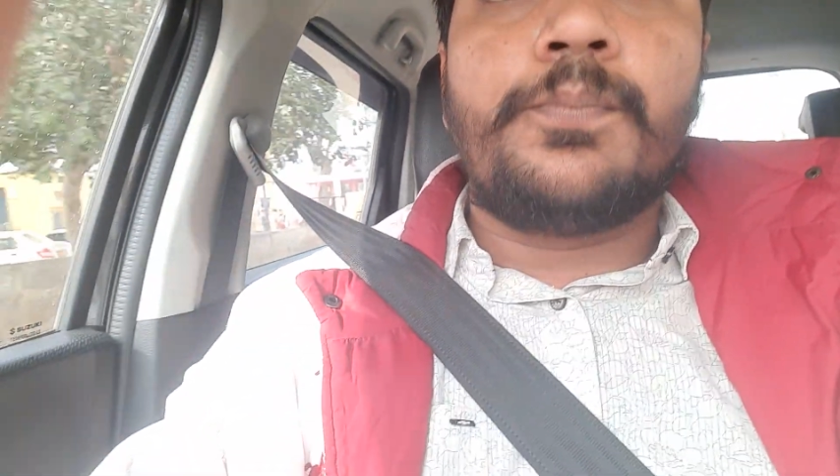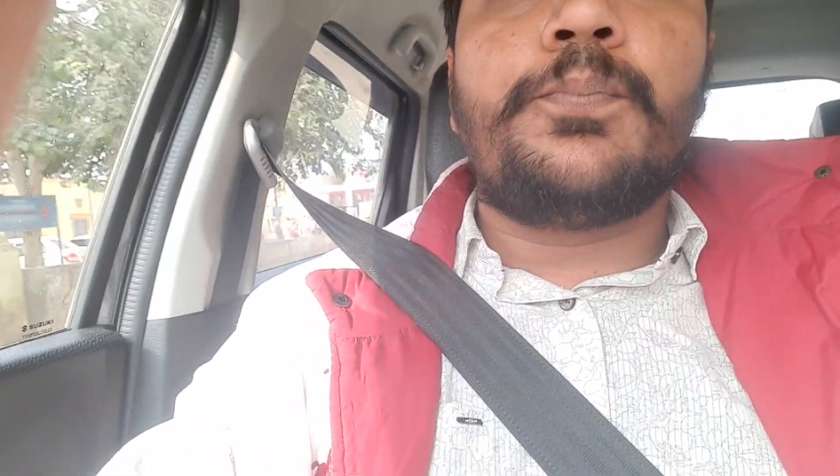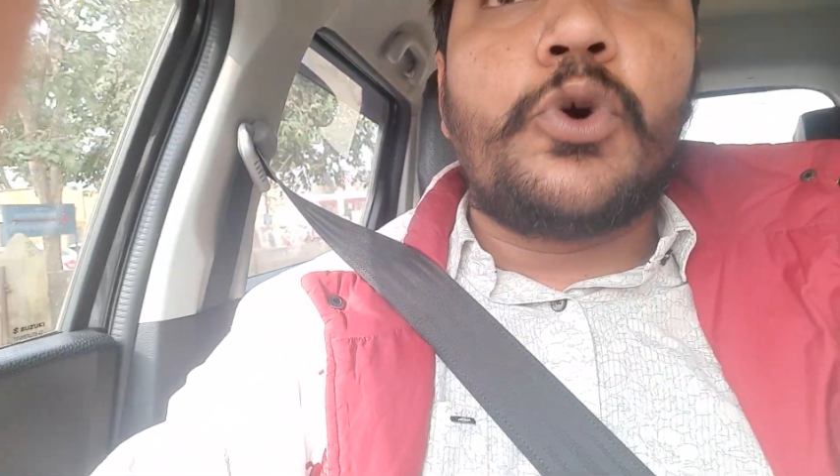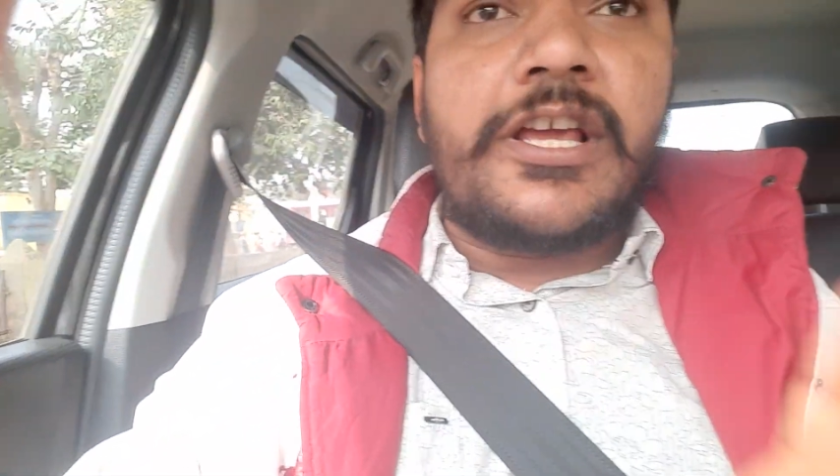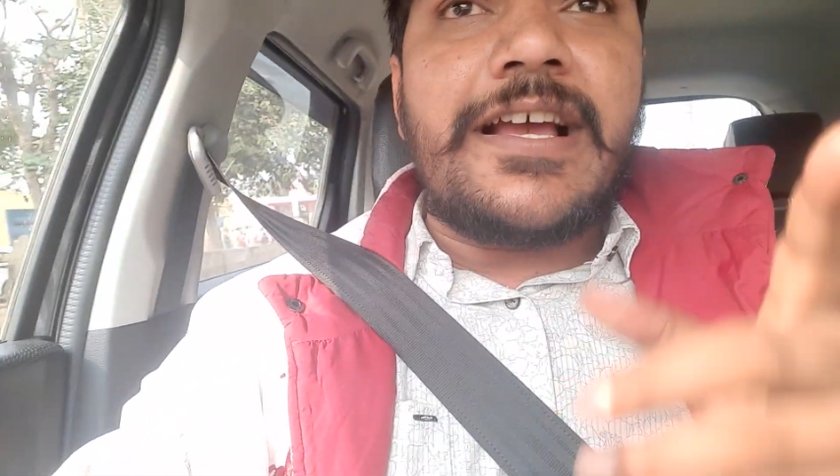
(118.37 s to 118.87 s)

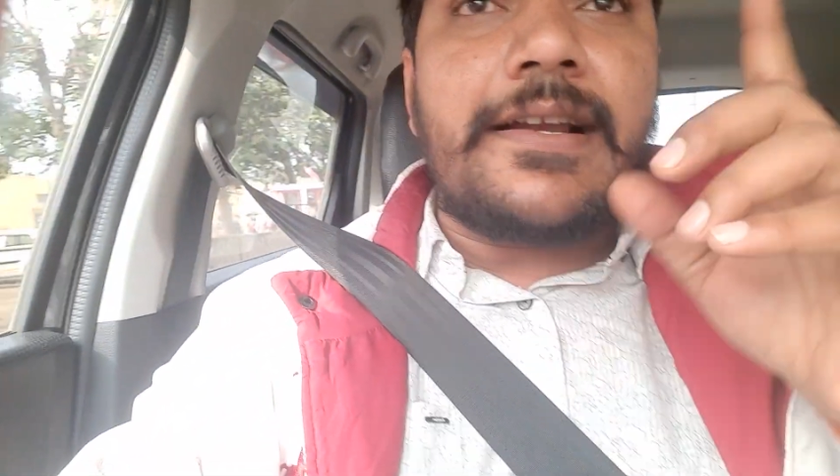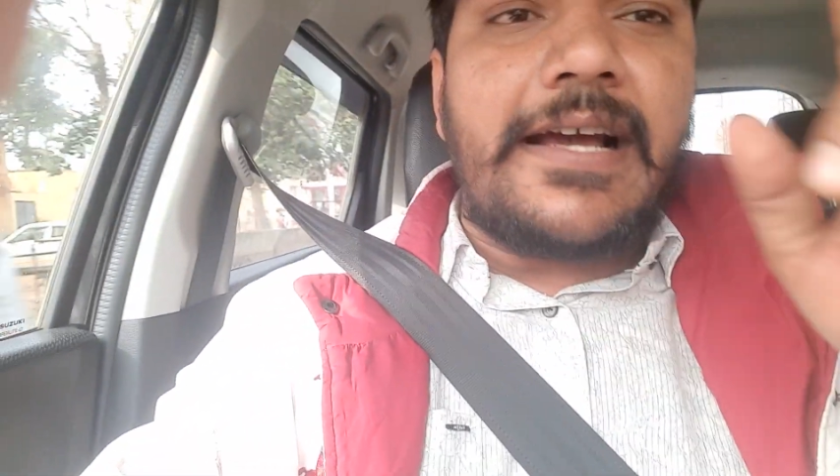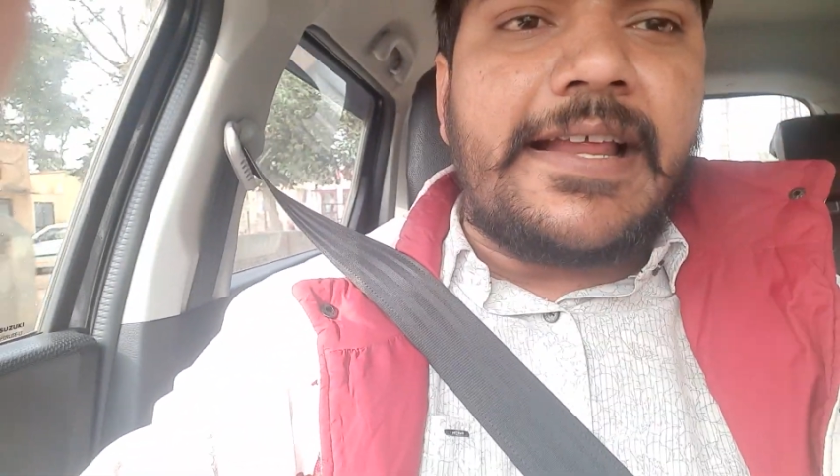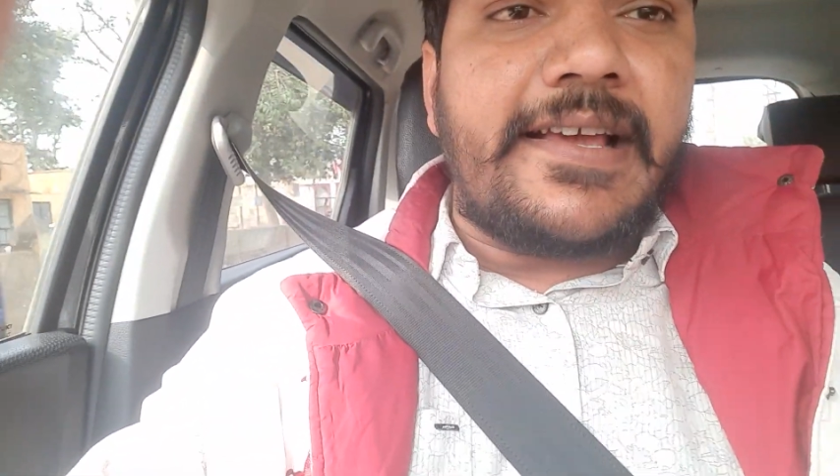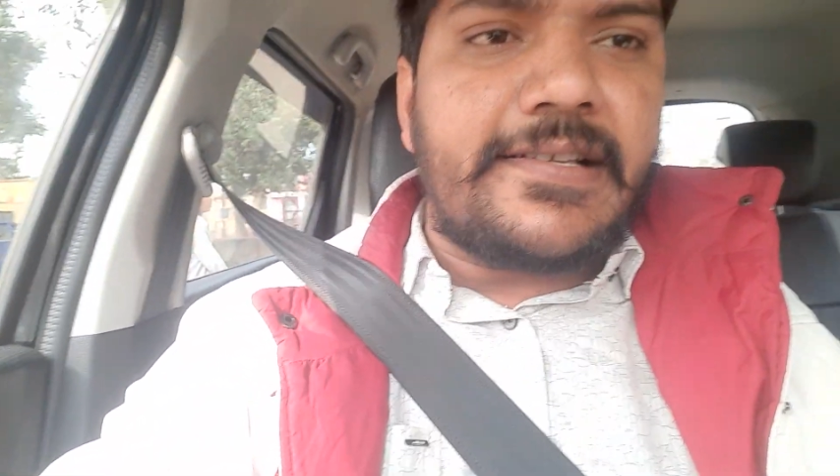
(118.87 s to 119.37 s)
पूरी
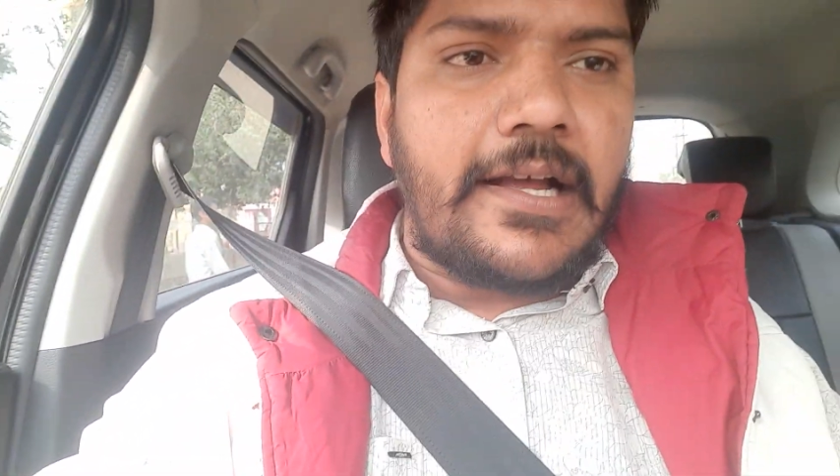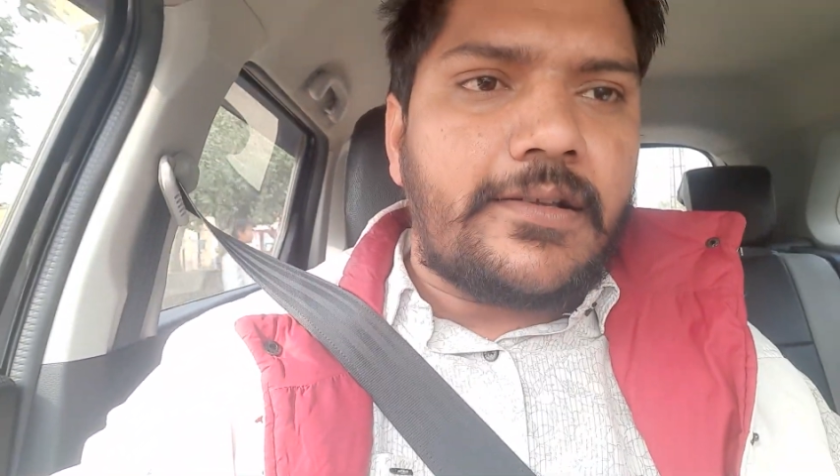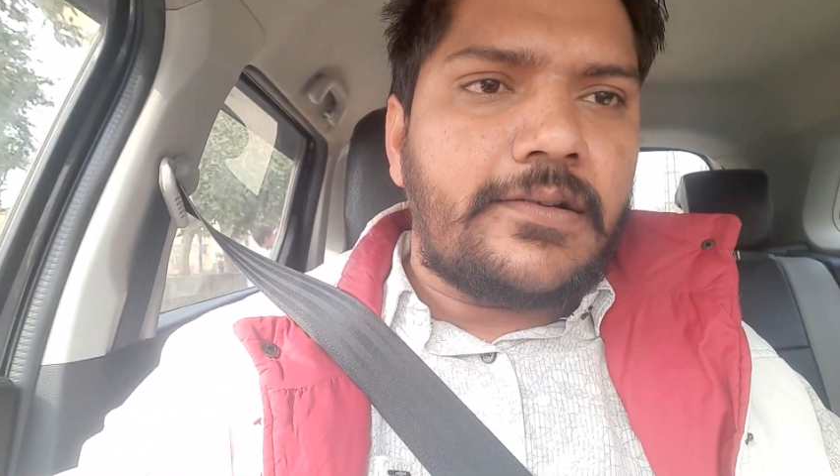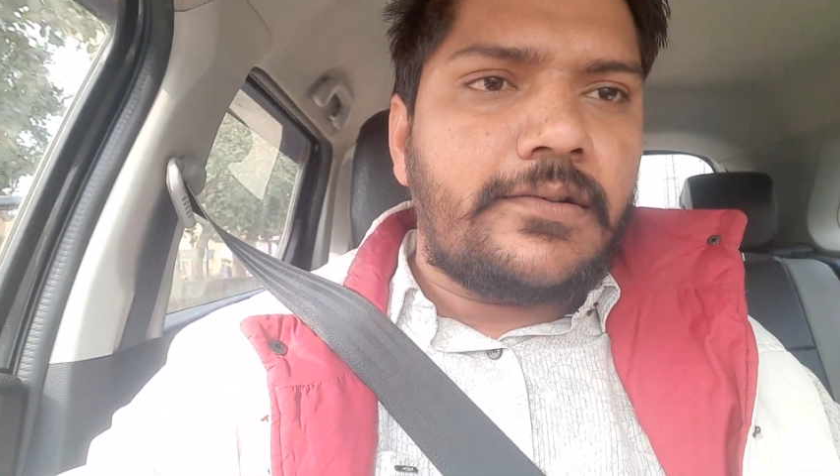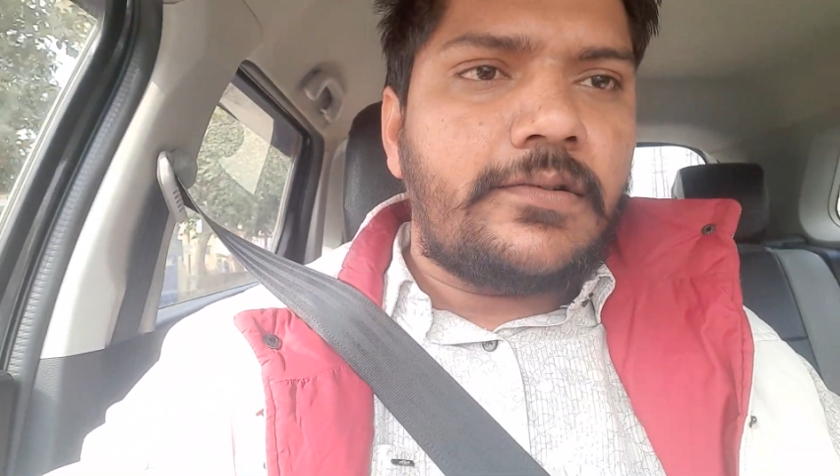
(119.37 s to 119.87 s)
जानकारी के साथ